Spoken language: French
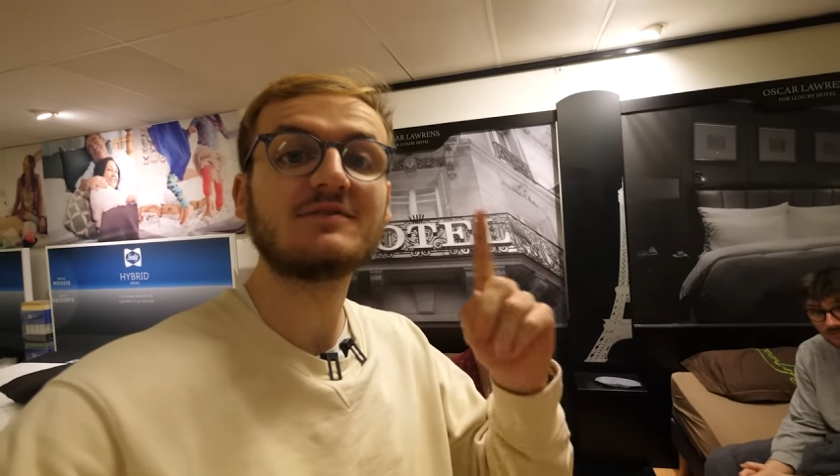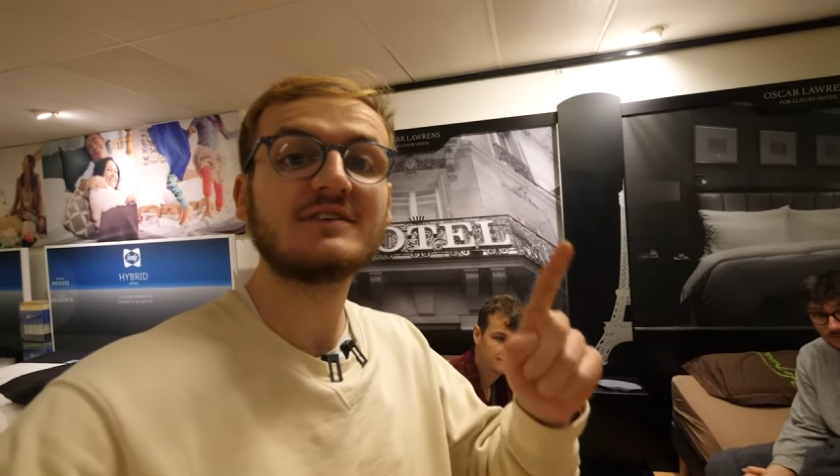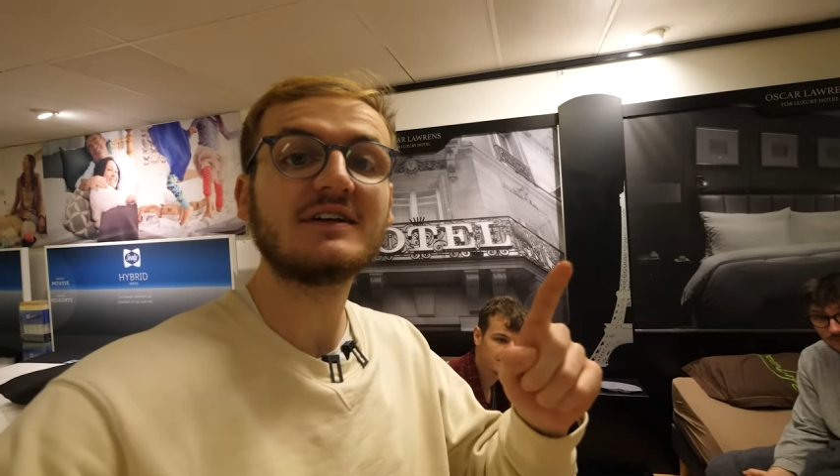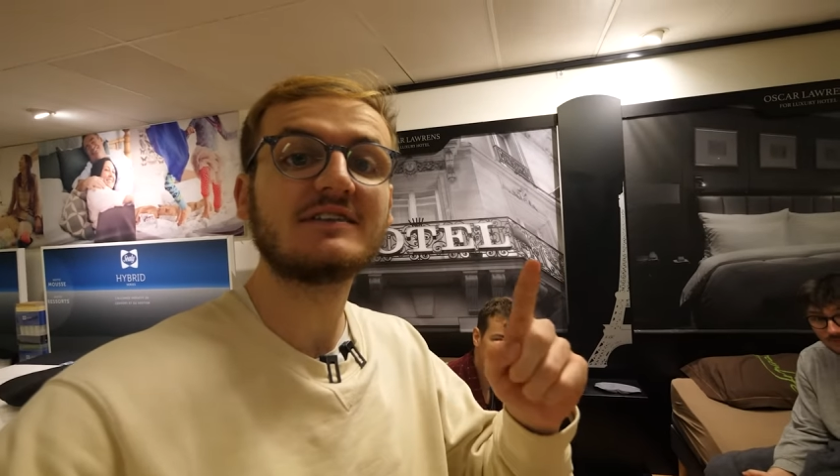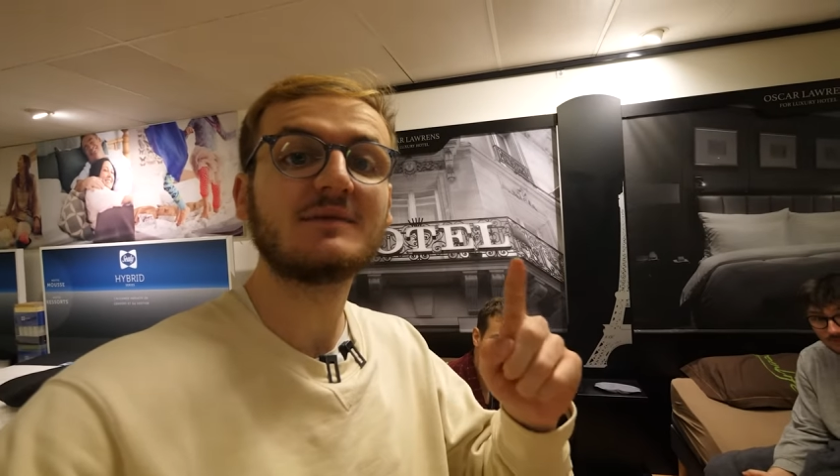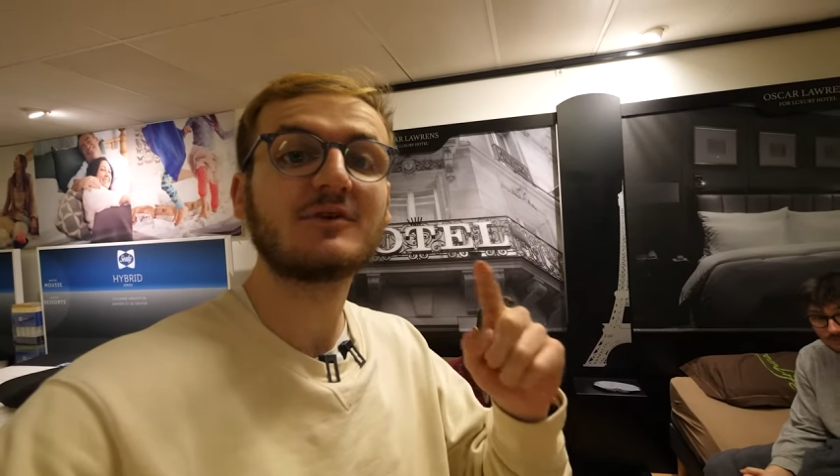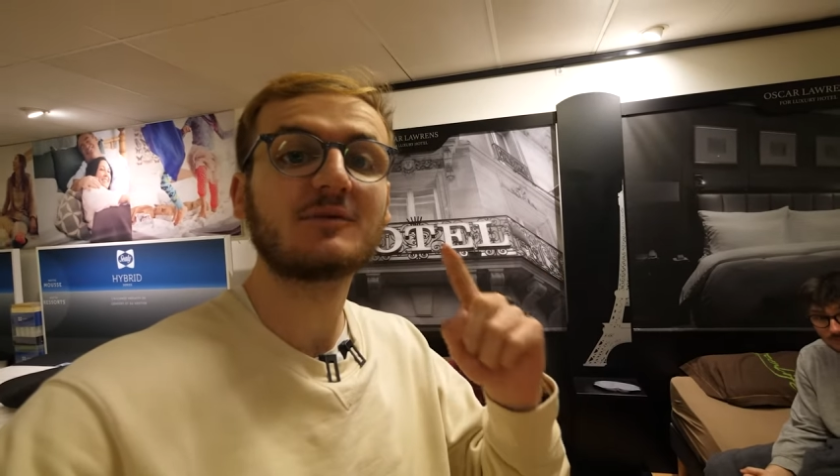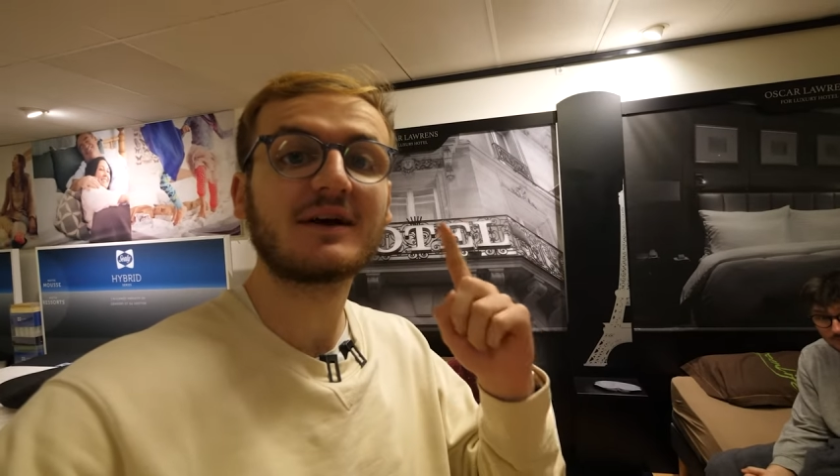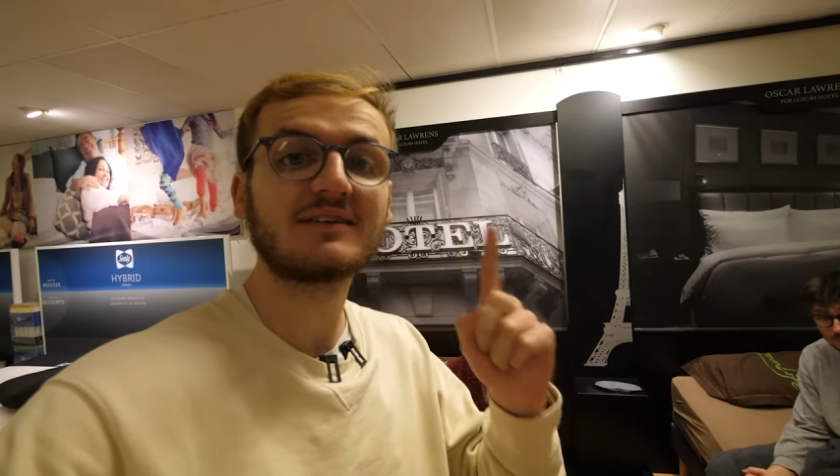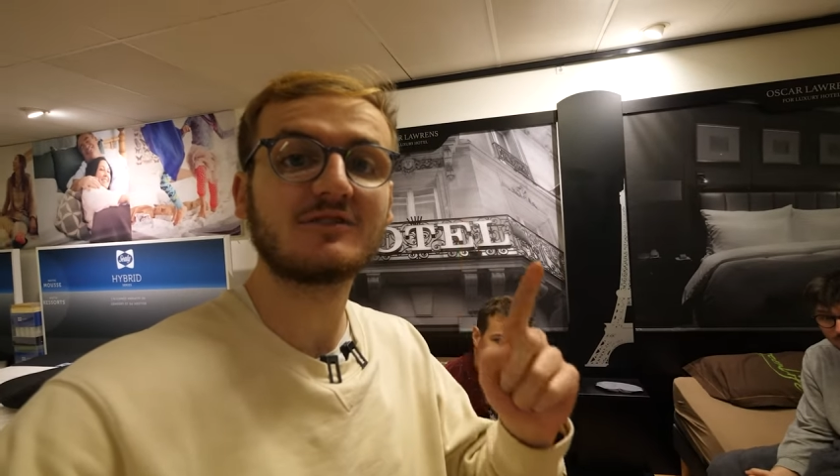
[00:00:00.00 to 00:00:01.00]
finales des
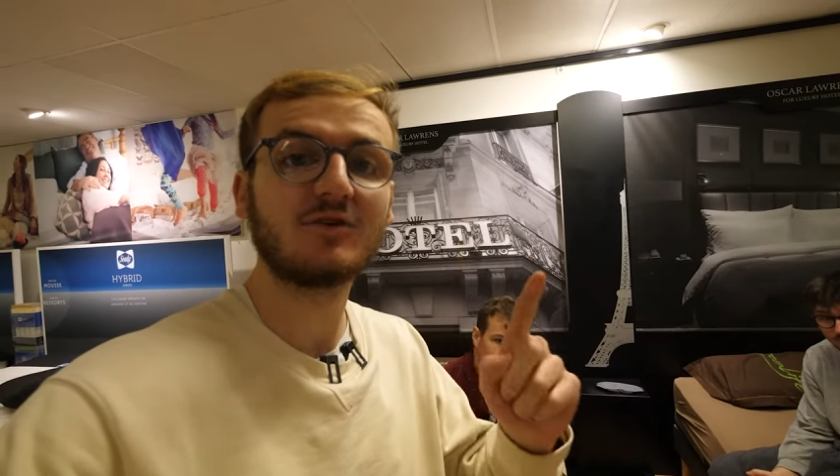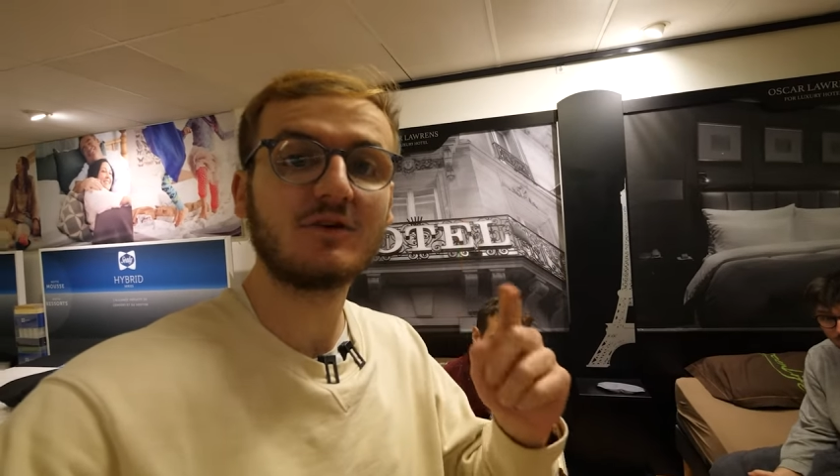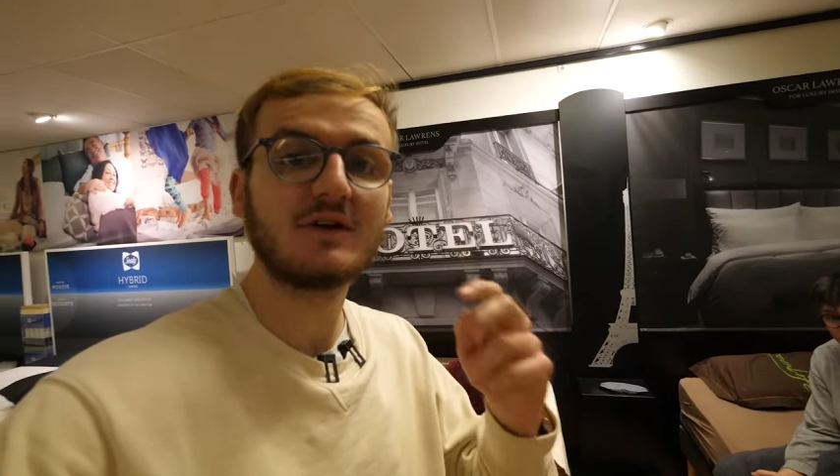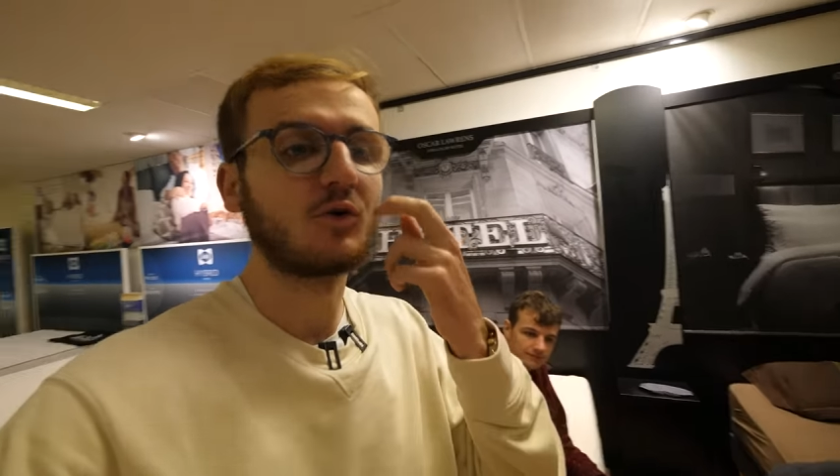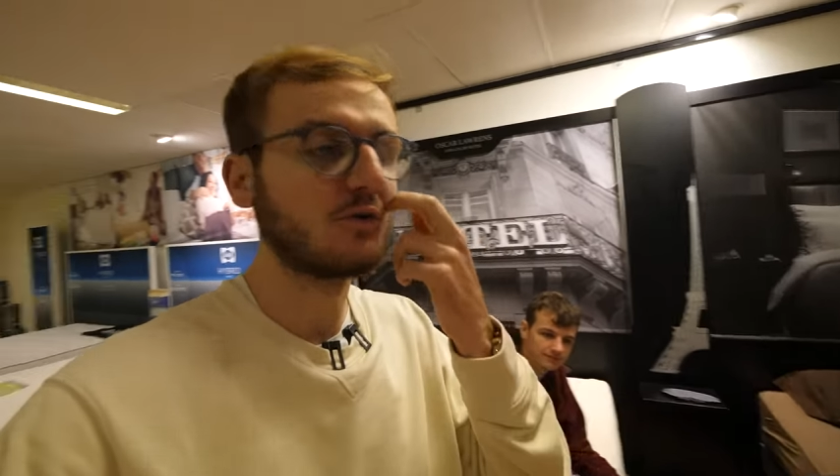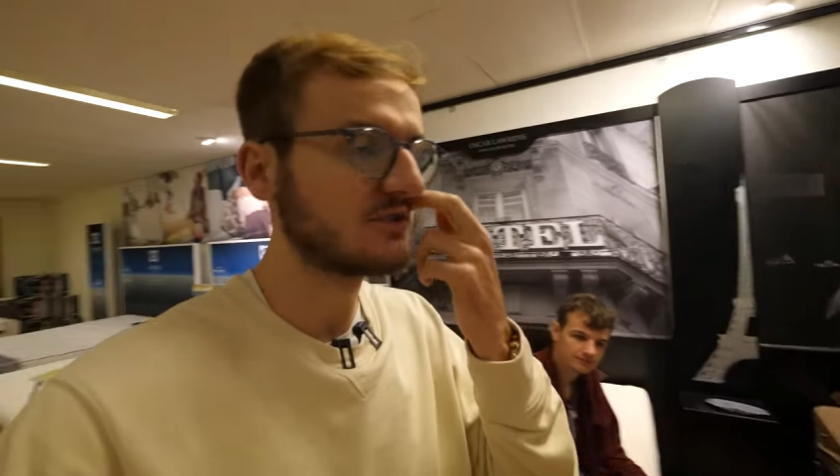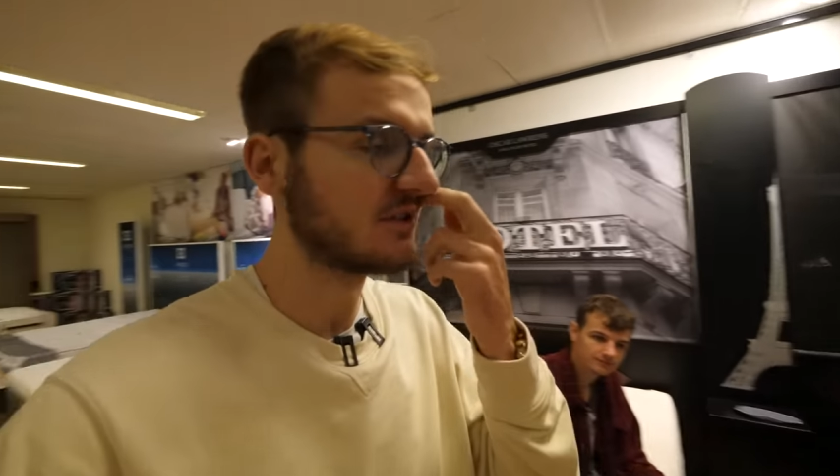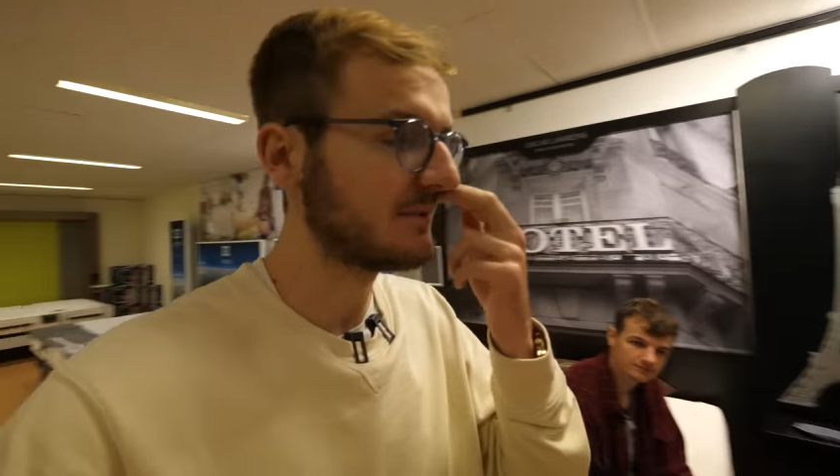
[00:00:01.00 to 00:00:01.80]
épisodes précédents. En gros, je vous